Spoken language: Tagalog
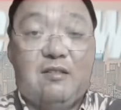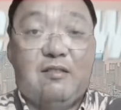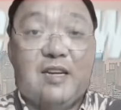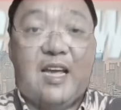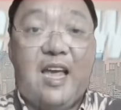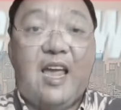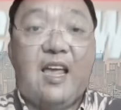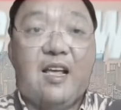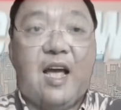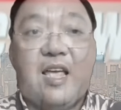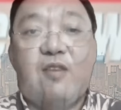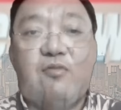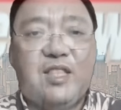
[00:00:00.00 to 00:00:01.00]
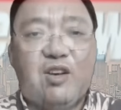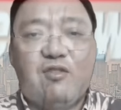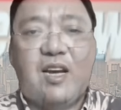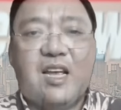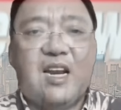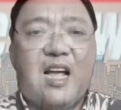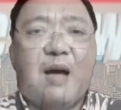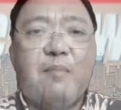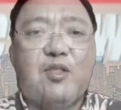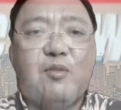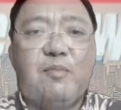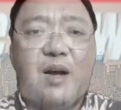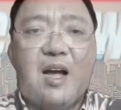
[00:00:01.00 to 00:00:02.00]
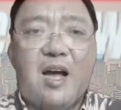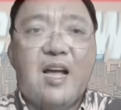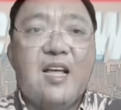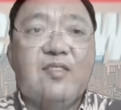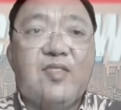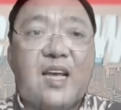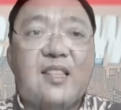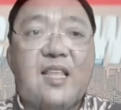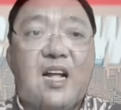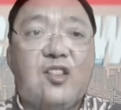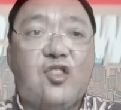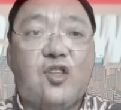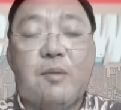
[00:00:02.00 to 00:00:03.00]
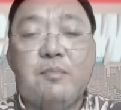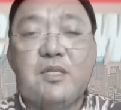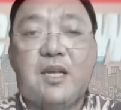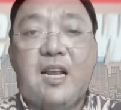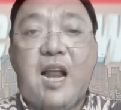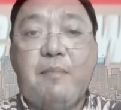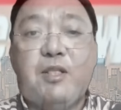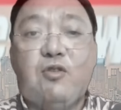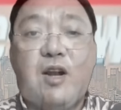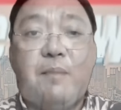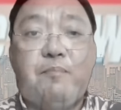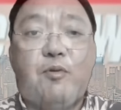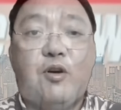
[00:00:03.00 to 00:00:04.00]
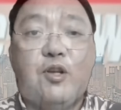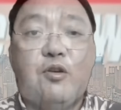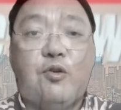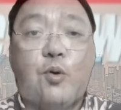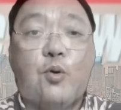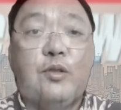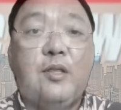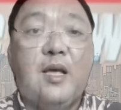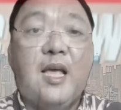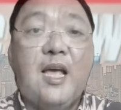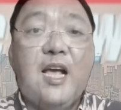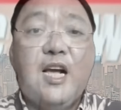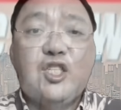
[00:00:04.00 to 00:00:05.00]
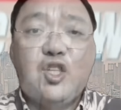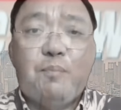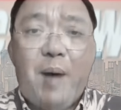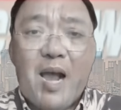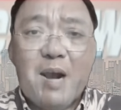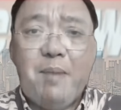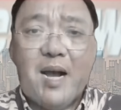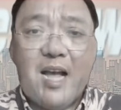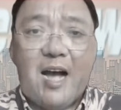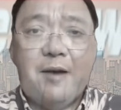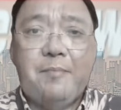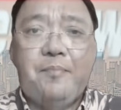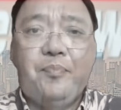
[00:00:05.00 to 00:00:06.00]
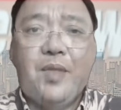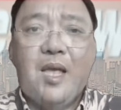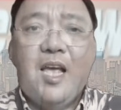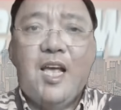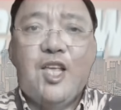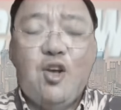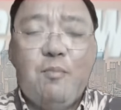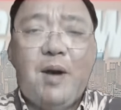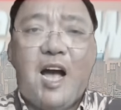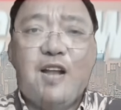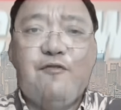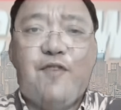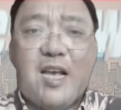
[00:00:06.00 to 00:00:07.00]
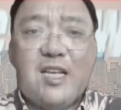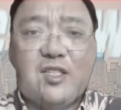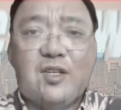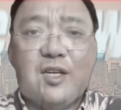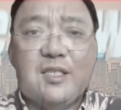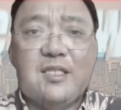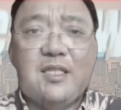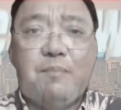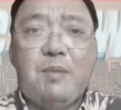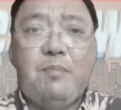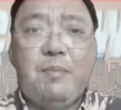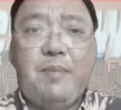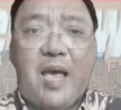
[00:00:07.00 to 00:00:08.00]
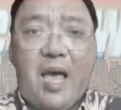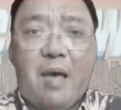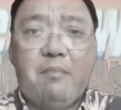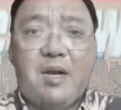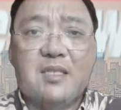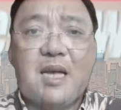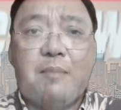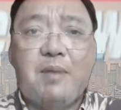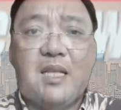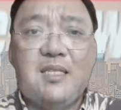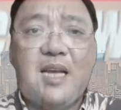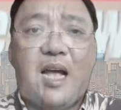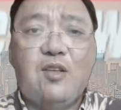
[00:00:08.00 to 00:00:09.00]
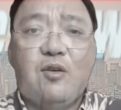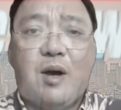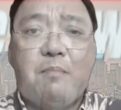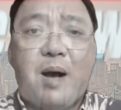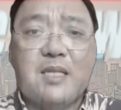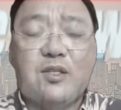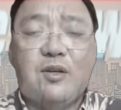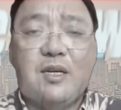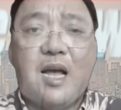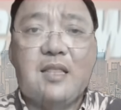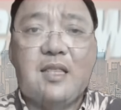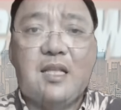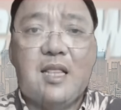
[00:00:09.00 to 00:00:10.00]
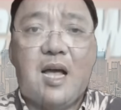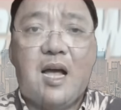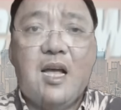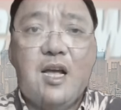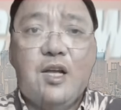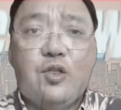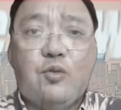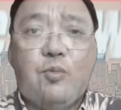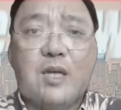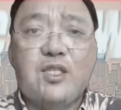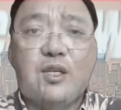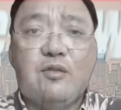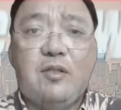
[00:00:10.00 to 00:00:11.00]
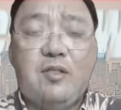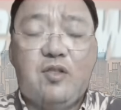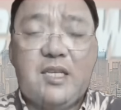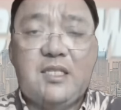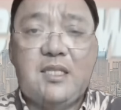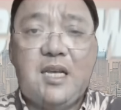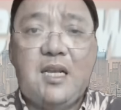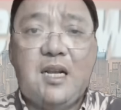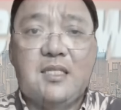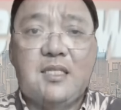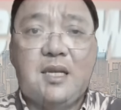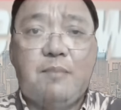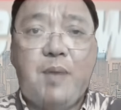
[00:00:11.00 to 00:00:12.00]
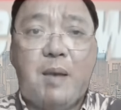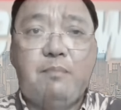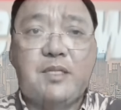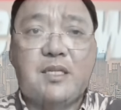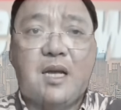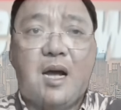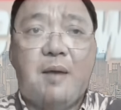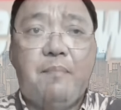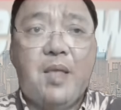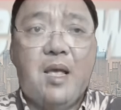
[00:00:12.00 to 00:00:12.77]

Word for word: Okay, ayaw, hindi ko na ginagamit yung mga technical terms. Ginamit ko lang po yung road. So para bagang yung mga advisors ni PBBM, kasama na dyan yung ambassador natin na to Washington DC na si Babe sa